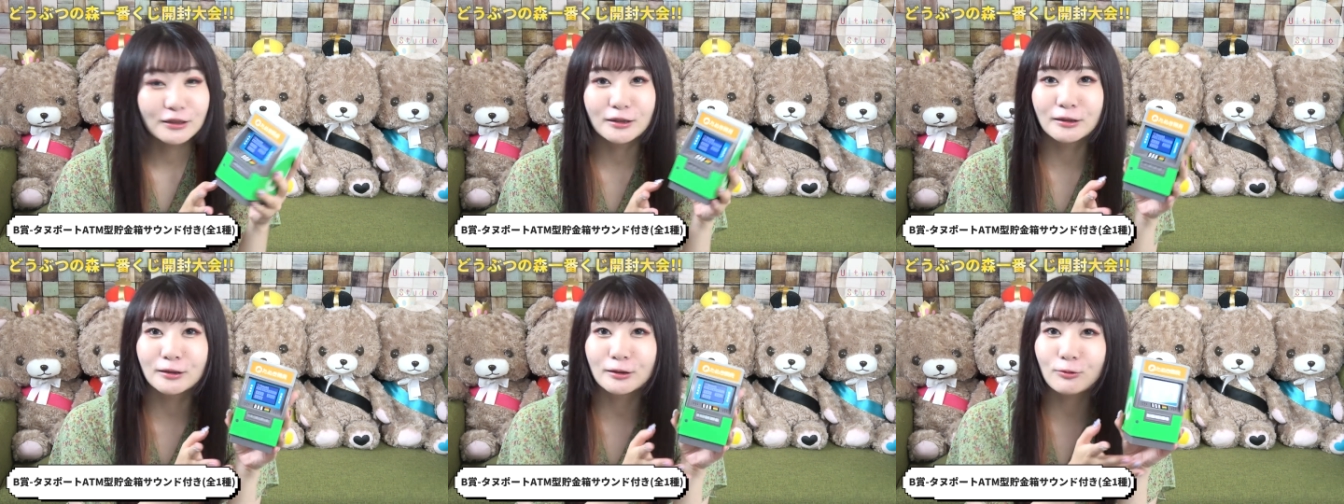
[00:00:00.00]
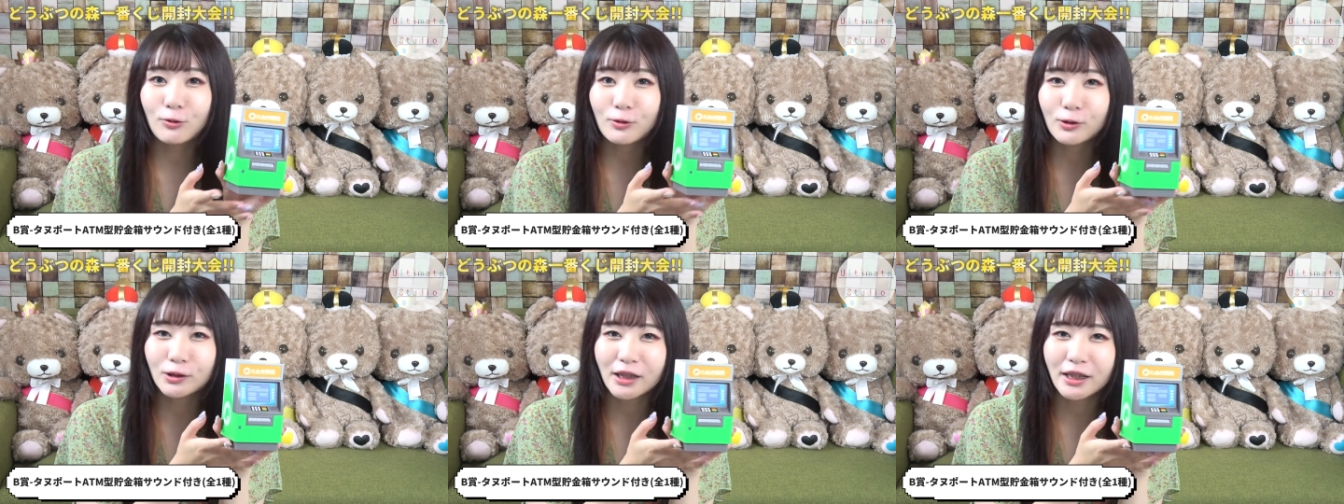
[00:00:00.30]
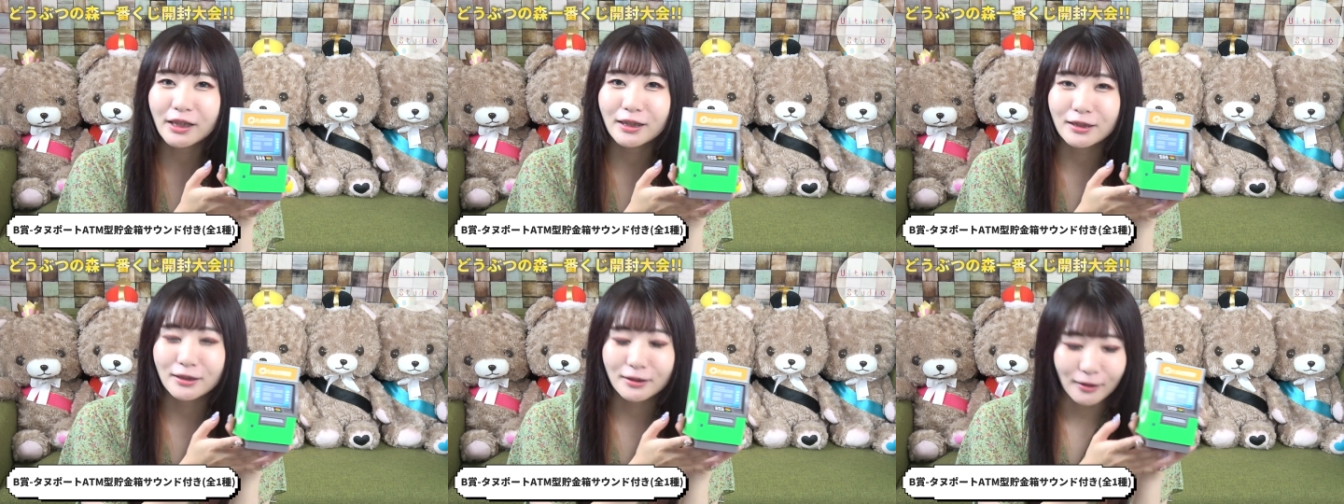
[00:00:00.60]
すごく
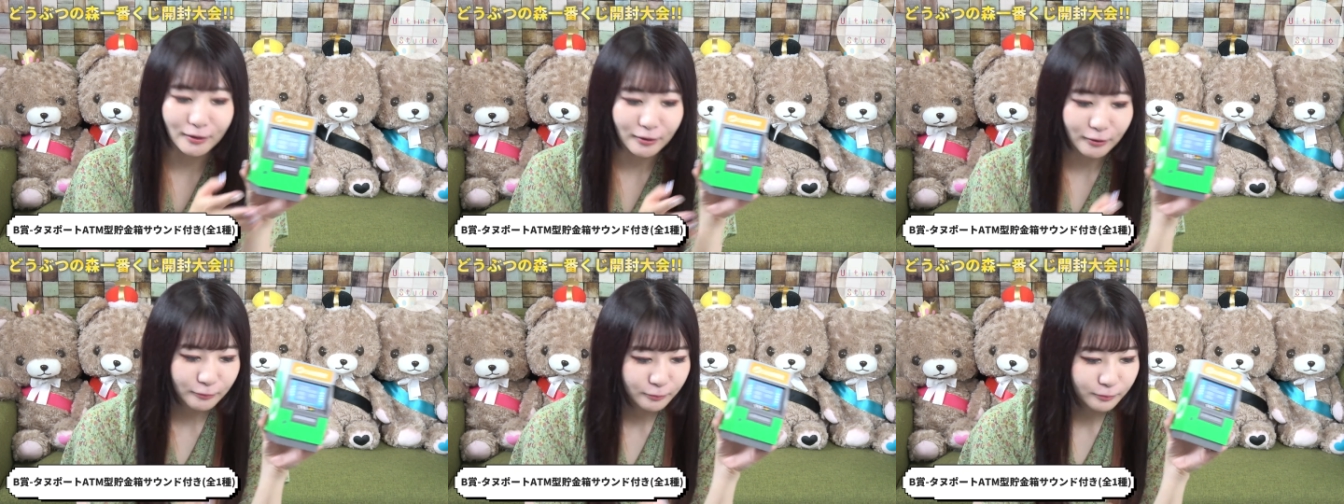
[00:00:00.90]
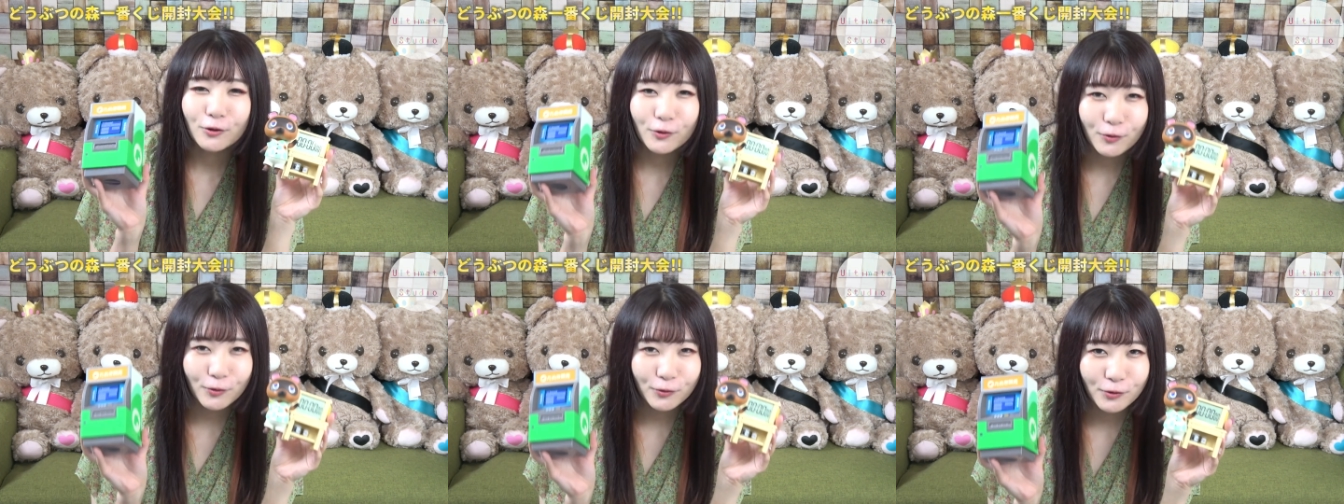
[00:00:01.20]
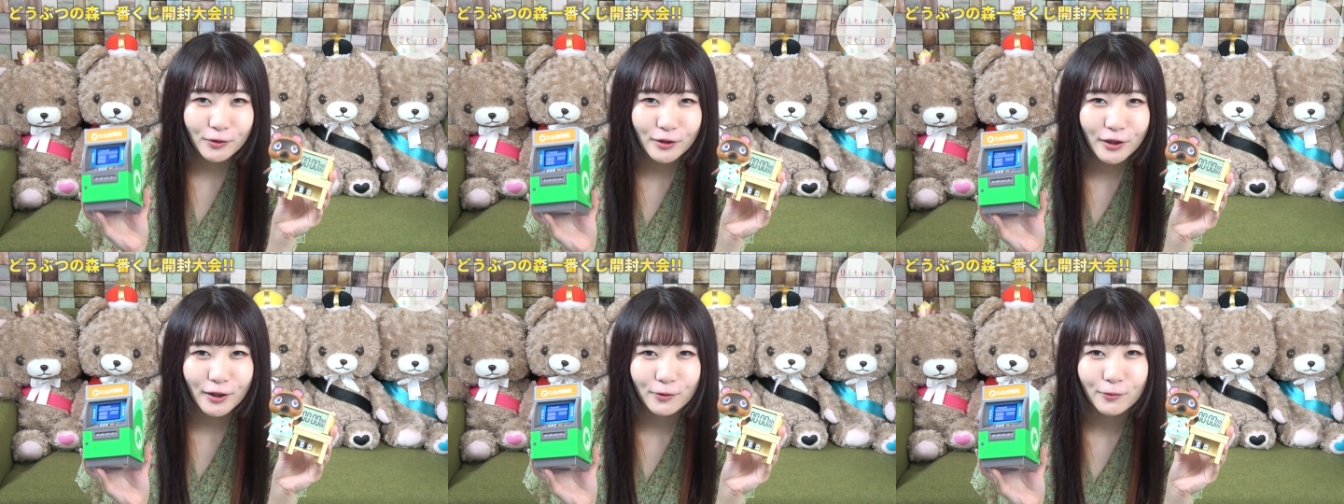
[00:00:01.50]
ないですかというこ
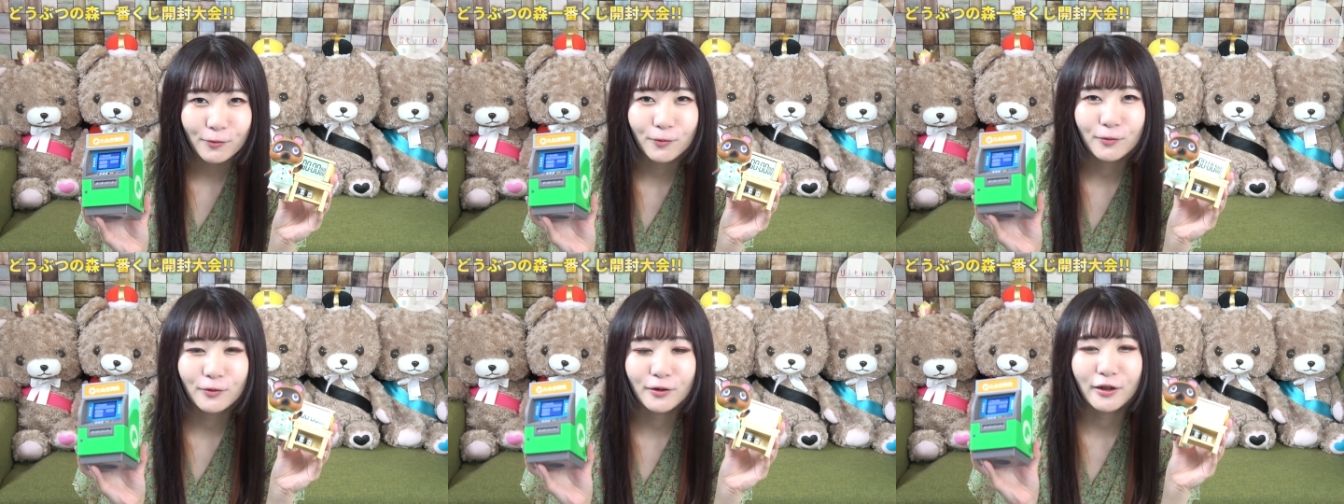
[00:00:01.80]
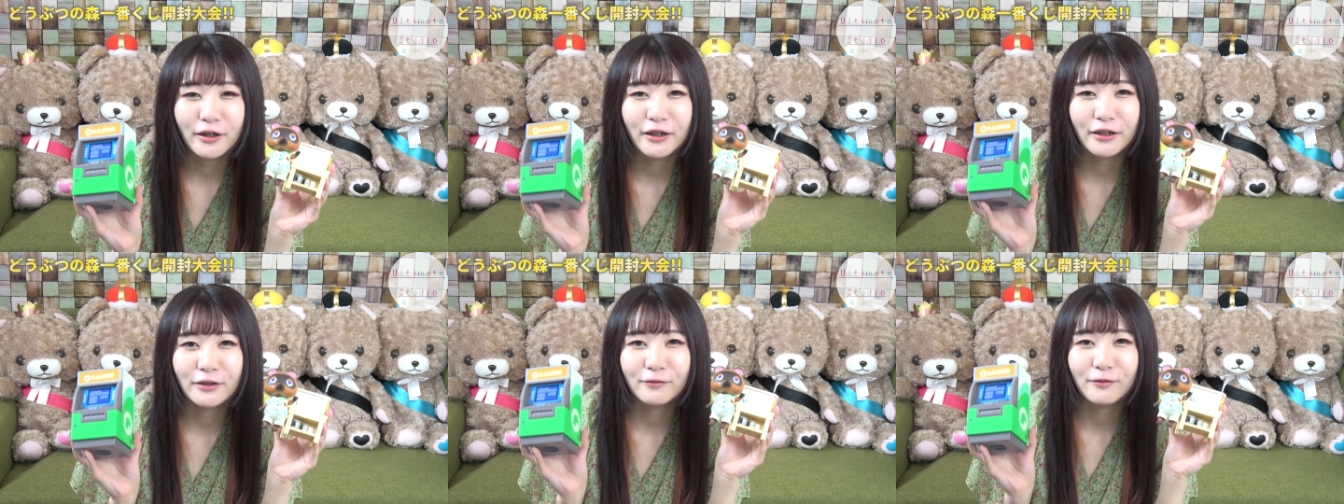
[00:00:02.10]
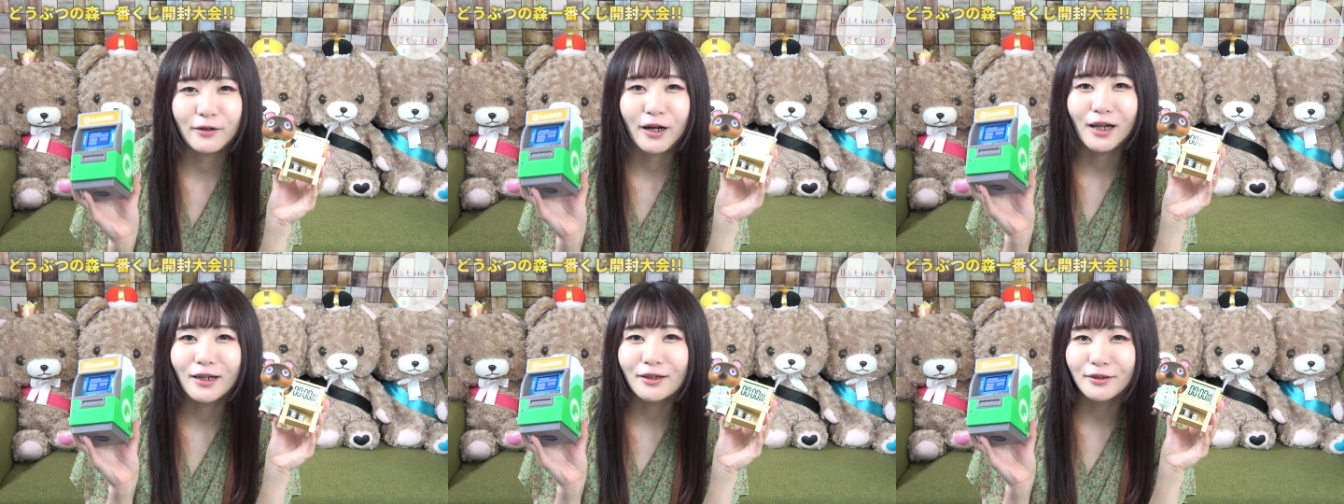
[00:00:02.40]
とで今回
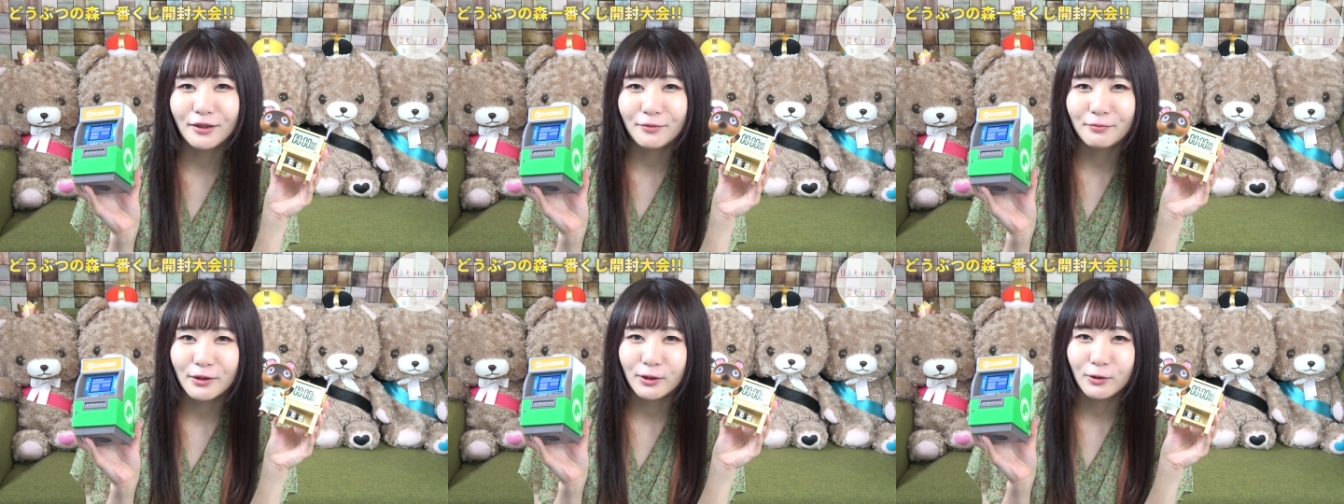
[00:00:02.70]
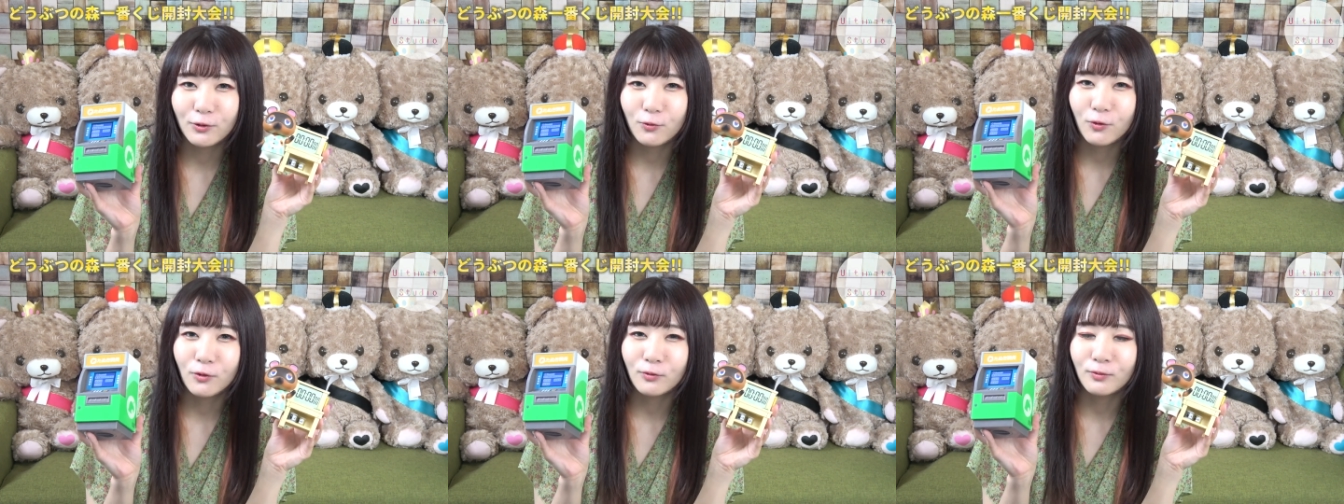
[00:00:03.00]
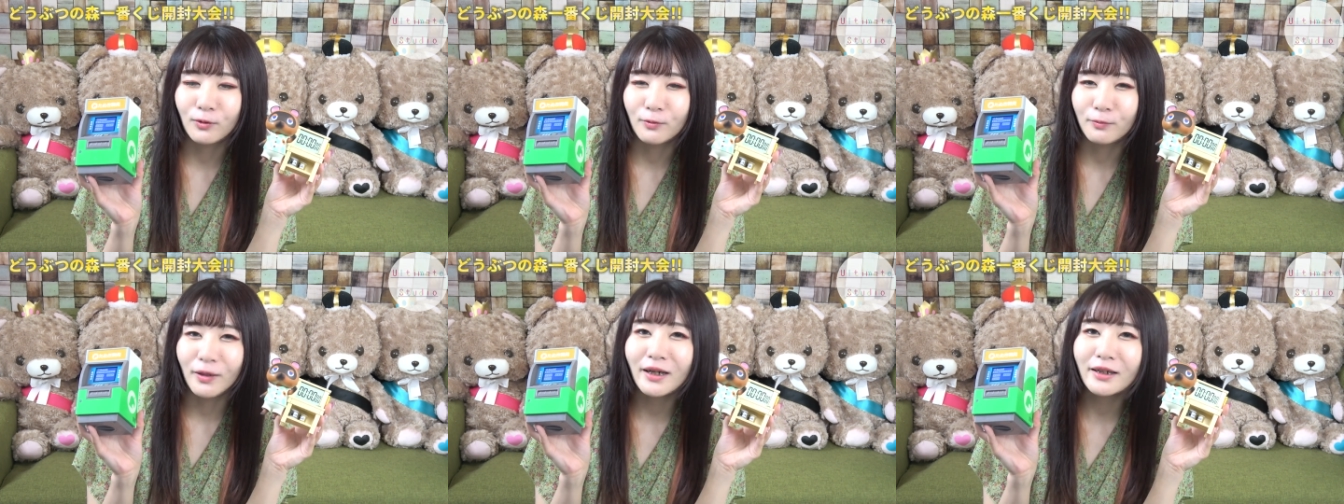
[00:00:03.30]
はアルティメット工
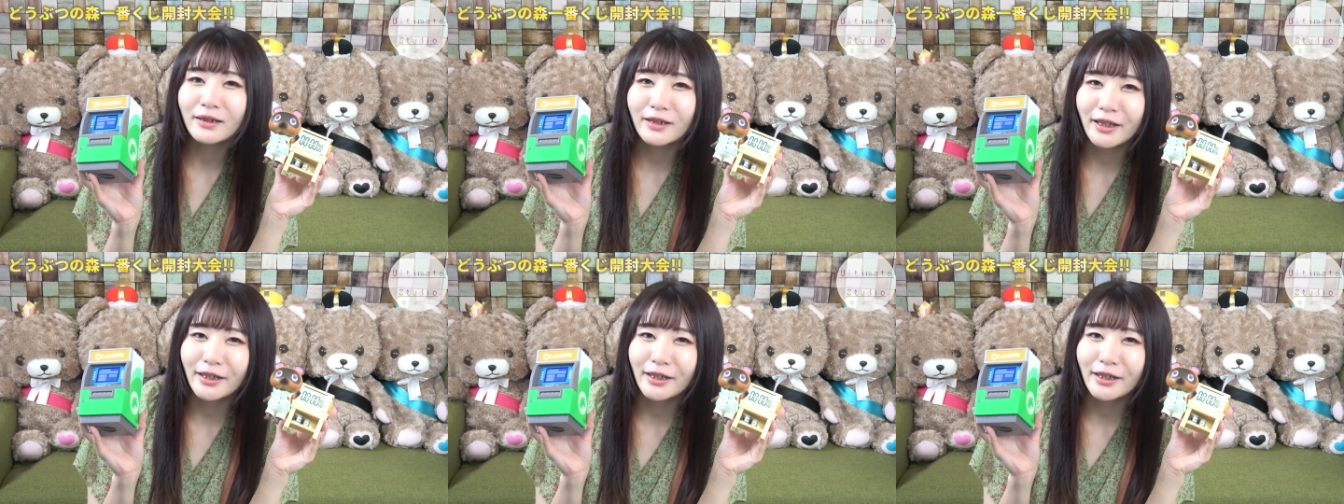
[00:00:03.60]
房番